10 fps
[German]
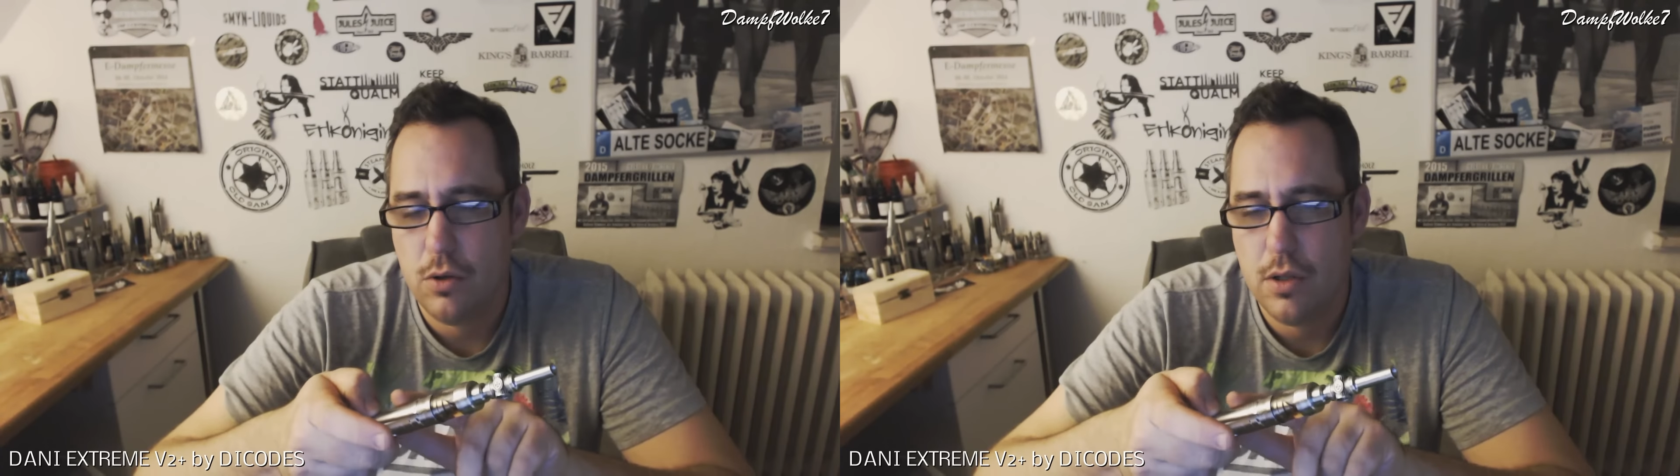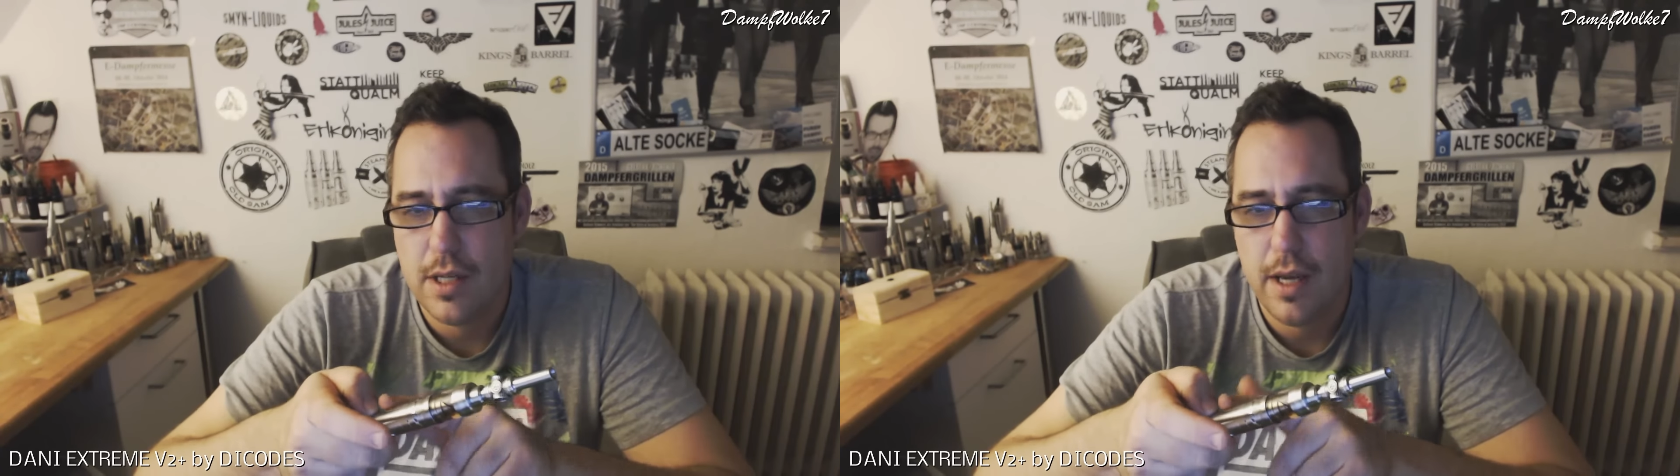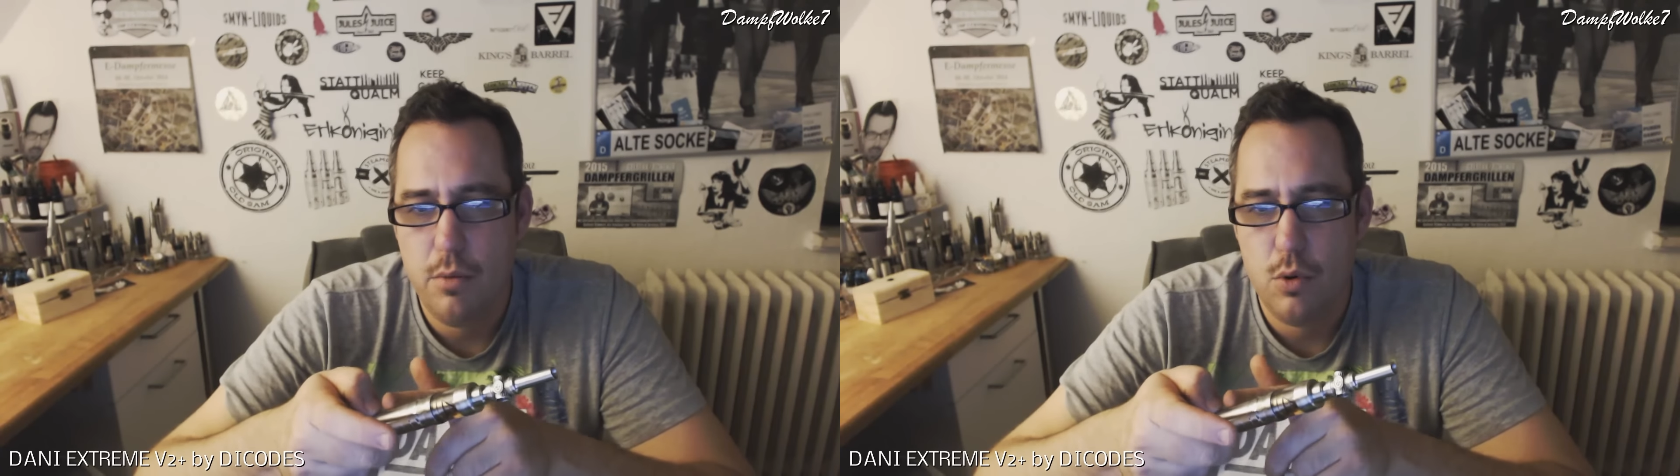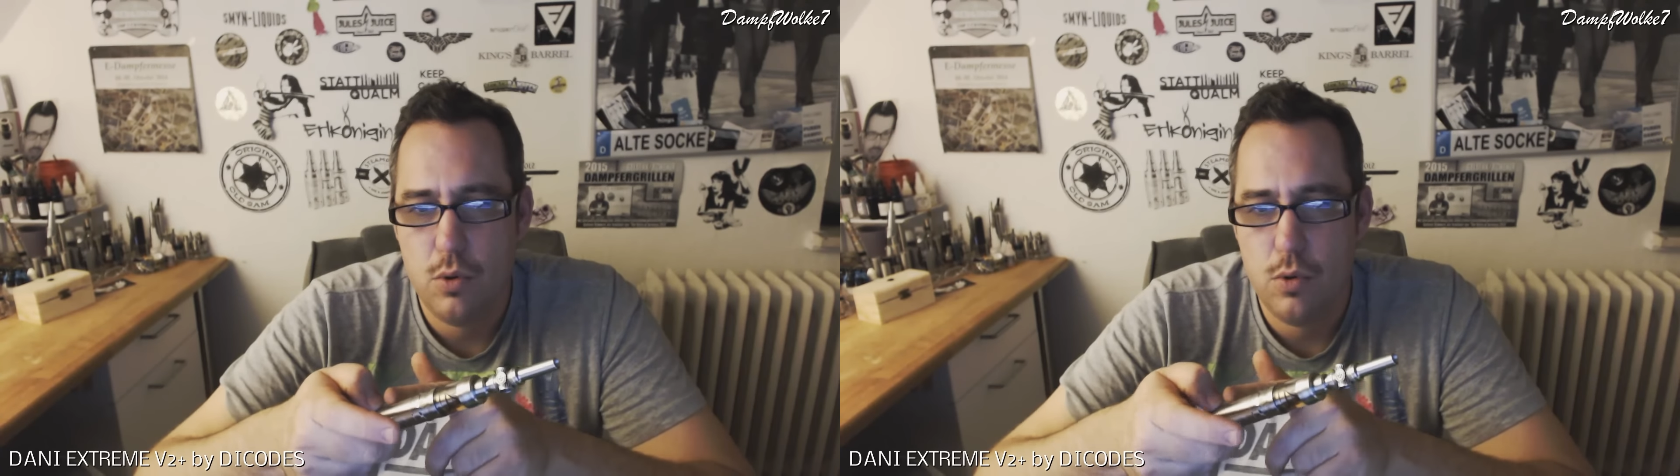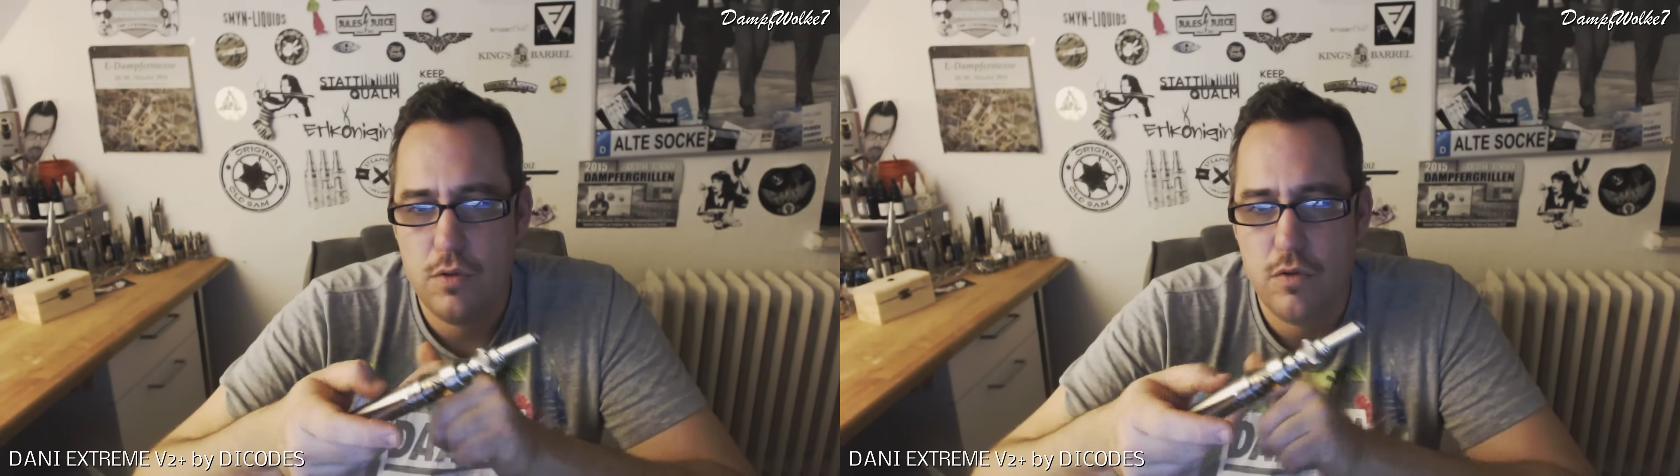noch diese
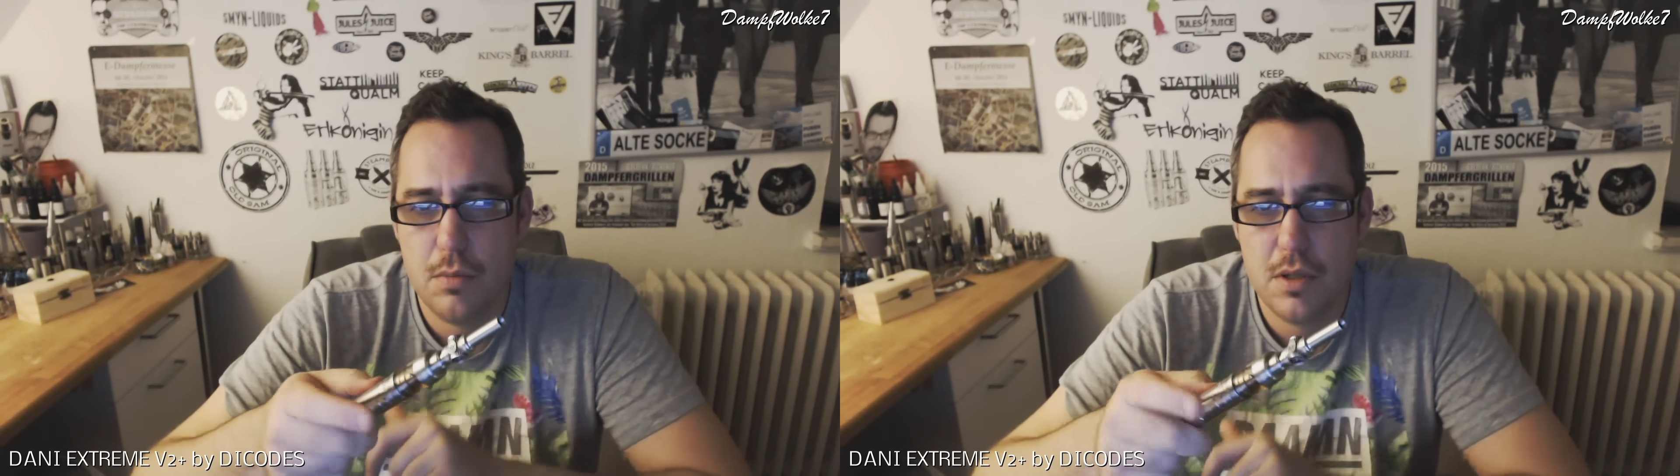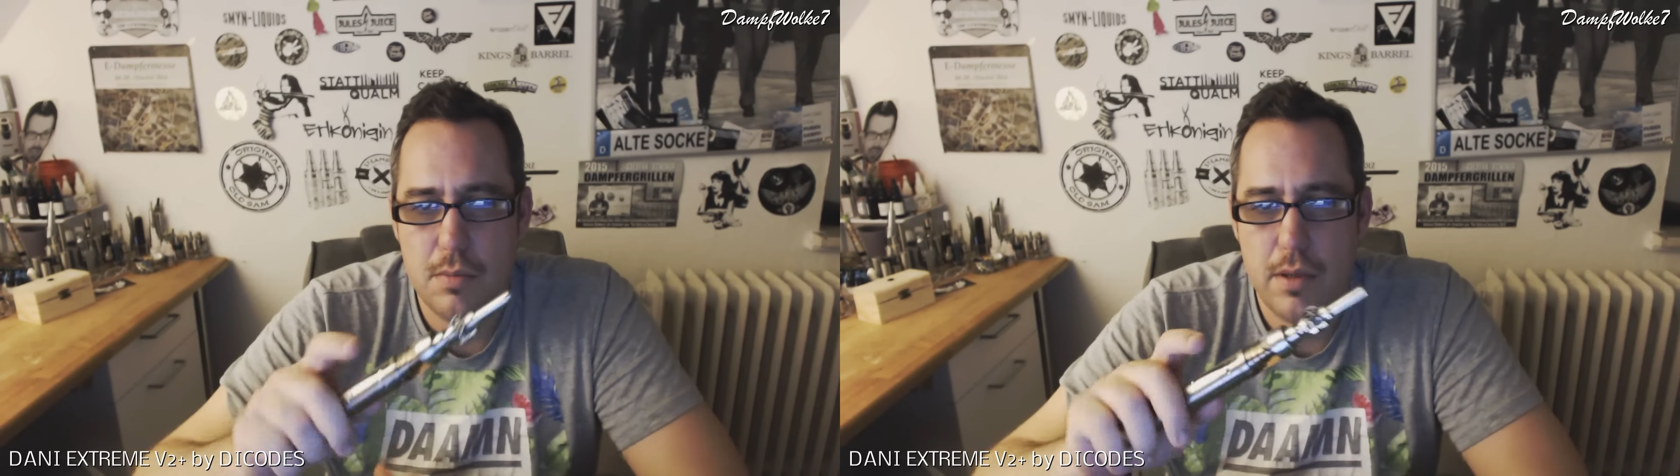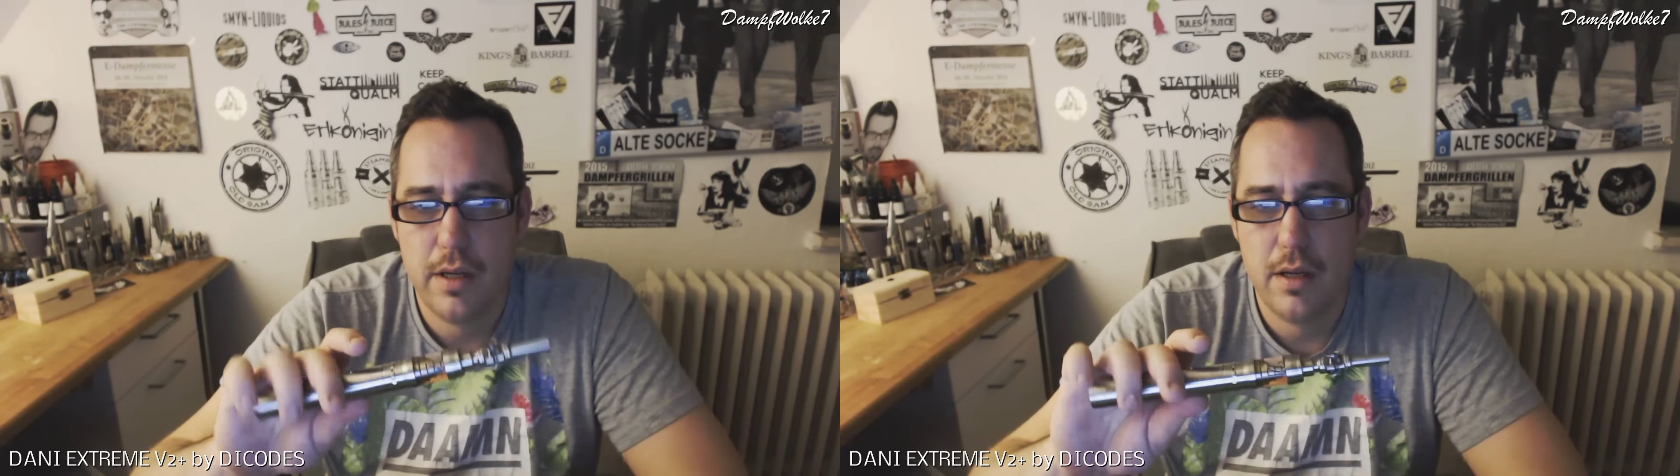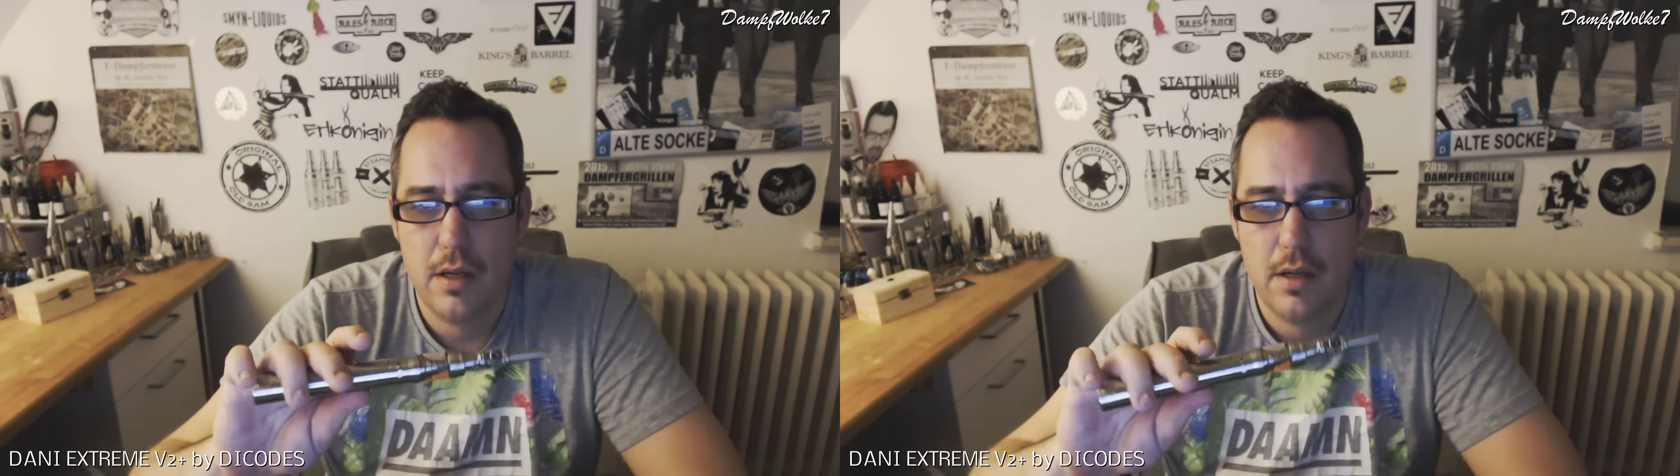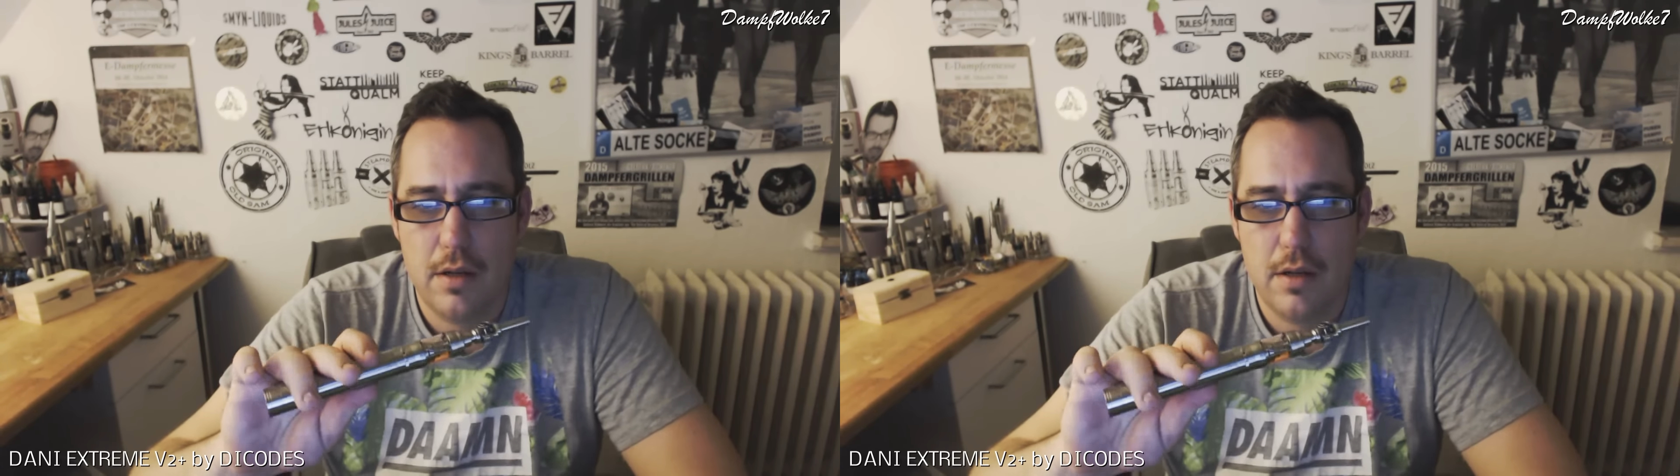Einbuchtung ist vom Display,